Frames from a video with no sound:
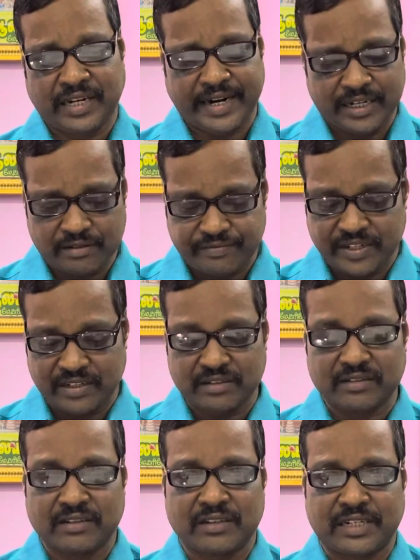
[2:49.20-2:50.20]
ஐடி ஃபீல்டு
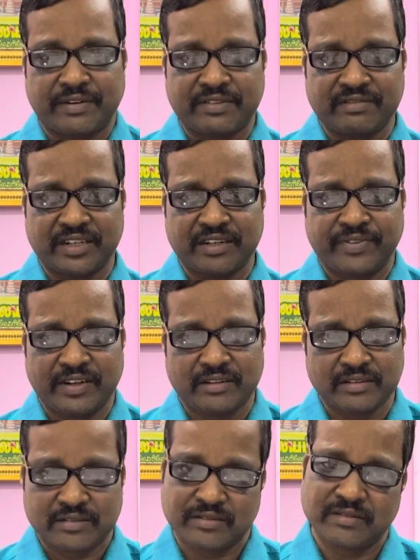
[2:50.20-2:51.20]
சாஃப்ட்வேர்
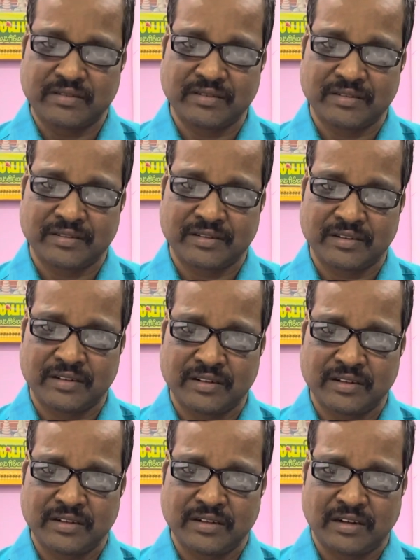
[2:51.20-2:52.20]
ஃபீல்டு
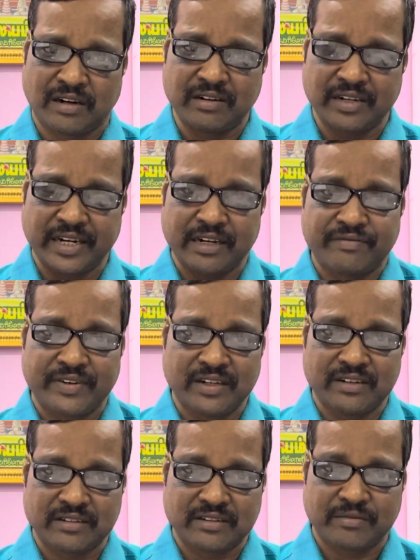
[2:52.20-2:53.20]
ஆன்லைன்
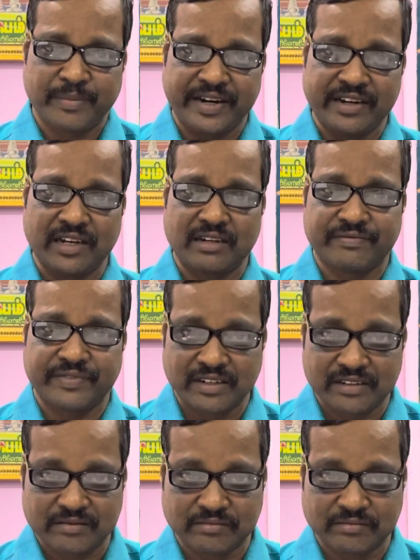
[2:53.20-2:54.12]
ஃபீல்டு மீடியா ஃபீல்டு